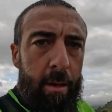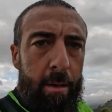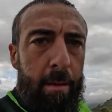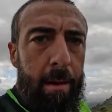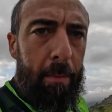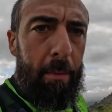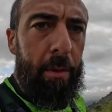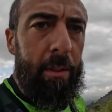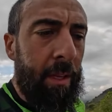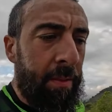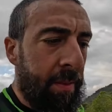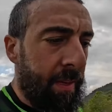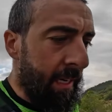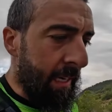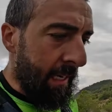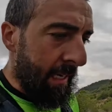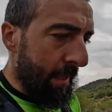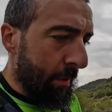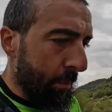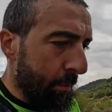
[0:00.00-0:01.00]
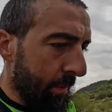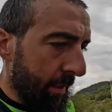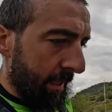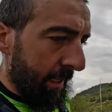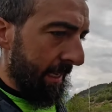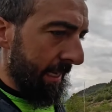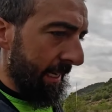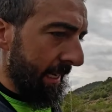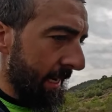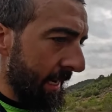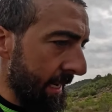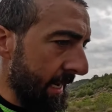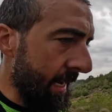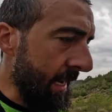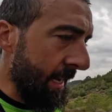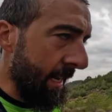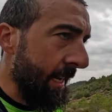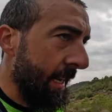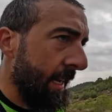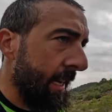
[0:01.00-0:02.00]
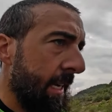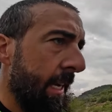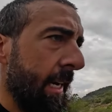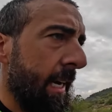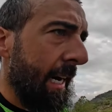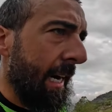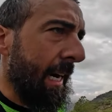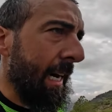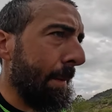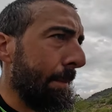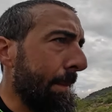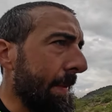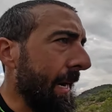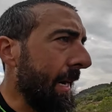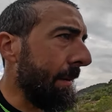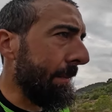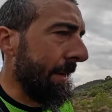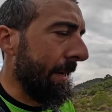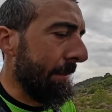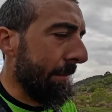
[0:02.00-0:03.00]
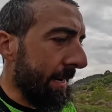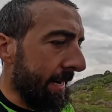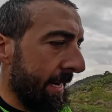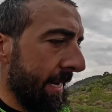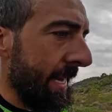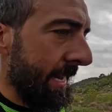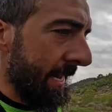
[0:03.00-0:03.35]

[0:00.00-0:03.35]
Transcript: Vamos a hacerle un reel a Palmer, va.